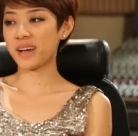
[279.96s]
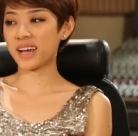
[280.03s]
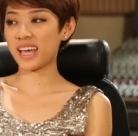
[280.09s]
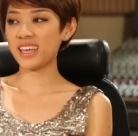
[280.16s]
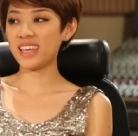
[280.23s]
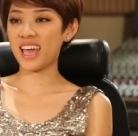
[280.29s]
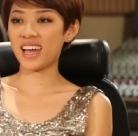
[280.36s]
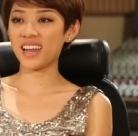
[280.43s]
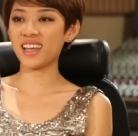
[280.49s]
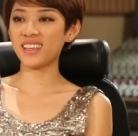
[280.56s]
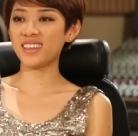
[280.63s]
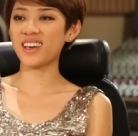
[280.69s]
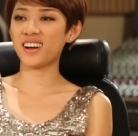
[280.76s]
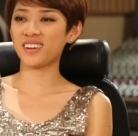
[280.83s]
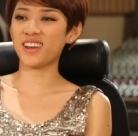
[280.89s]
mà khán giả
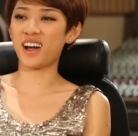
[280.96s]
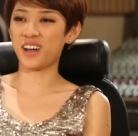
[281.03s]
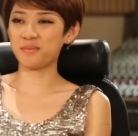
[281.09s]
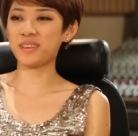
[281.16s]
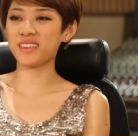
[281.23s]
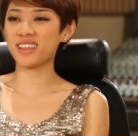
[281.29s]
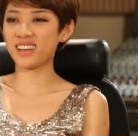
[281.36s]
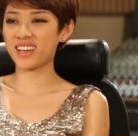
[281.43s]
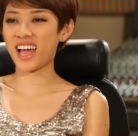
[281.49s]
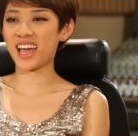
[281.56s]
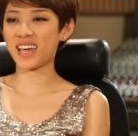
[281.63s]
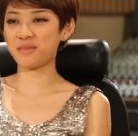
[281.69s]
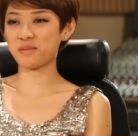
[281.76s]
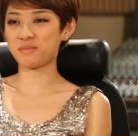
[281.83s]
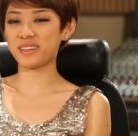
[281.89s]
đang chờ đợi mình từng
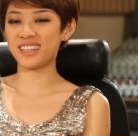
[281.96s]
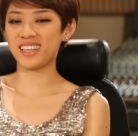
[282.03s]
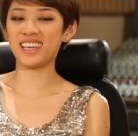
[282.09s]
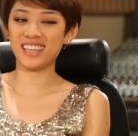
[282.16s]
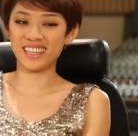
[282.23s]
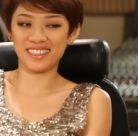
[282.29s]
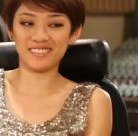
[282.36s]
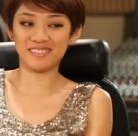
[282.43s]
ngày mà mình thì